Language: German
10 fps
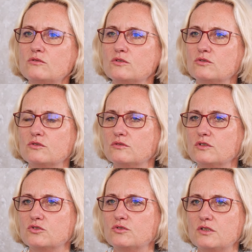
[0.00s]
Sie, sie,
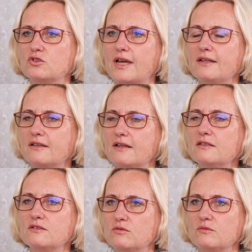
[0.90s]
sie, schreit gar
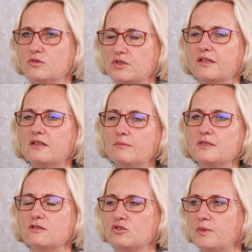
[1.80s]
nicht, sie schreit dann ein
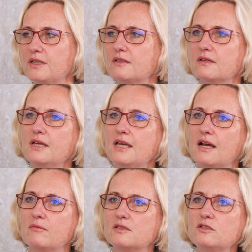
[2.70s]
bisschen später, mhm.
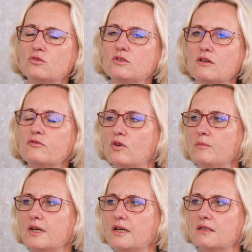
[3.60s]
aber sie ist schon darauf
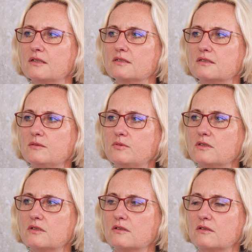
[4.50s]
vorbereitet. Es gibt
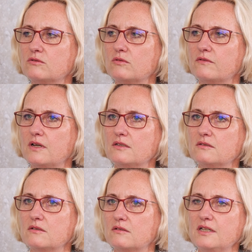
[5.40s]
äh, so,
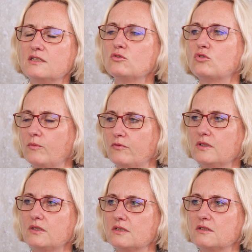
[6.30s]
also
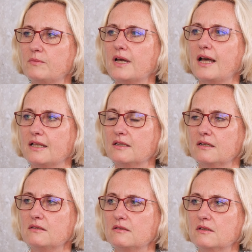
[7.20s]
Krisentöpfe, die sie parat
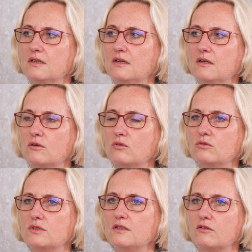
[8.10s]
hat
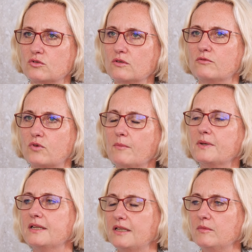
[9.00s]
und die auch schon
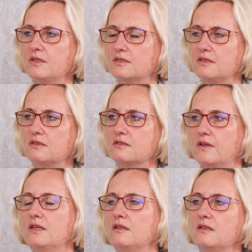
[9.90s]
vorab genehmigt sind, dass
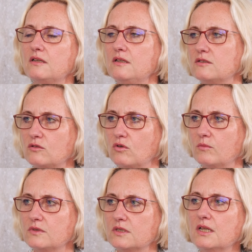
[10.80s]
wenn eine Krise
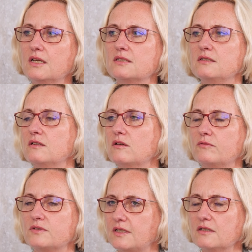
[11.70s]
kommt, sie
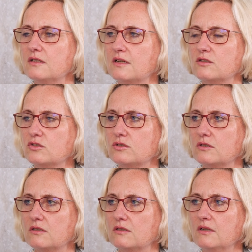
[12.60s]
darauf sehr, sehr rasch
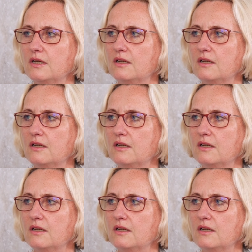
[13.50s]
äh,